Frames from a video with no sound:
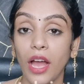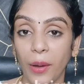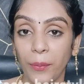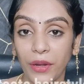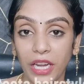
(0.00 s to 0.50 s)

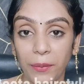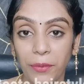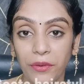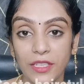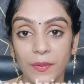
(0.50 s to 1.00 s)
అప్పుడు నేను ఎప్పుడు
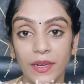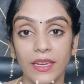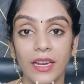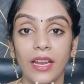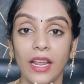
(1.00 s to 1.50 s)
వీడియోస్
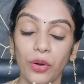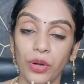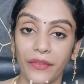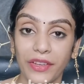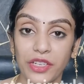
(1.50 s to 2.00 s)
పెట్టినా నా
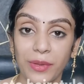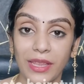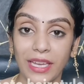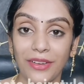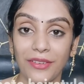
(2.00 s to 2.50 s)
నోటిఫికేషన్ మీ
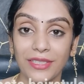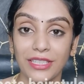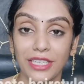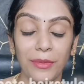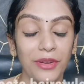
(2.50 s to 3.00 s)
దాకా వస్తుంది
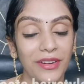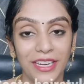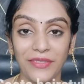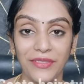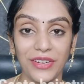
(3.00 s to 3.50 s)
మీరు
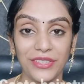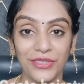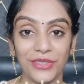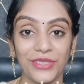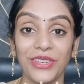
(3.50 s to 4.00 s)
వెంటనే వీడియోస్
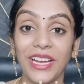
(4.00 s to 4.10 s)
చూడొచ్చు